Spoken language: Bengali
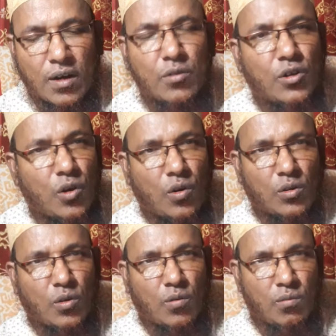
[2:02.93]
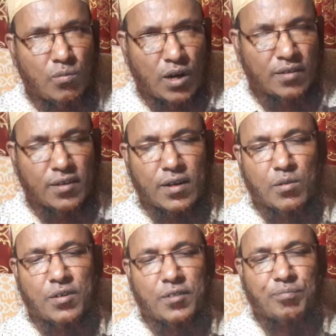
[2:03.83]
এখন সরল অর্থ বলার চেষ্টা
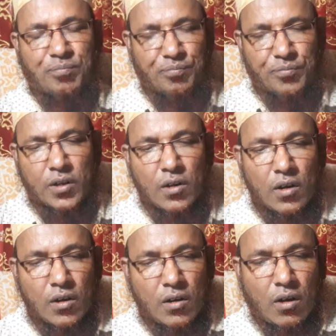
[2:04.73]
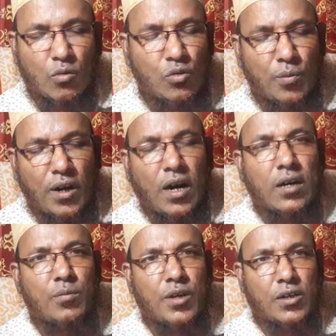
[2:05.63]
করছি আউজবিল্লাহ
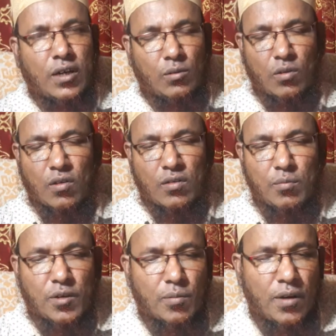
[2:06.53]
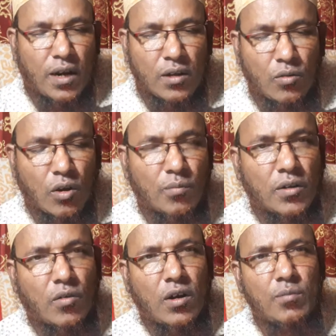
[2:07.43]
মিনা শাহিতান রহিম বিসমিল্লাহ
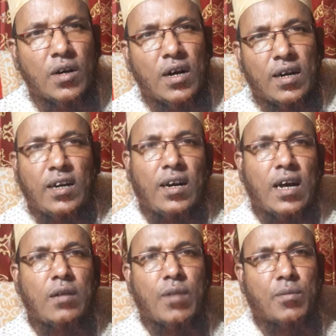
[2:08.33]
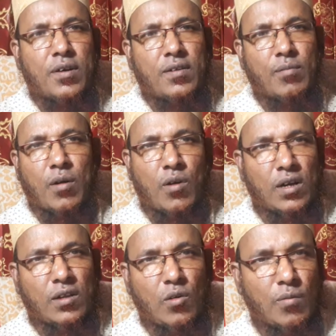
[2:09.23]
রহমান রহিম লিল্লাহি মাহফিস
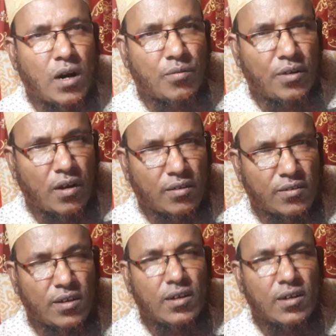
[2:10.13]
মাওয়াত মাহফিল আর্থ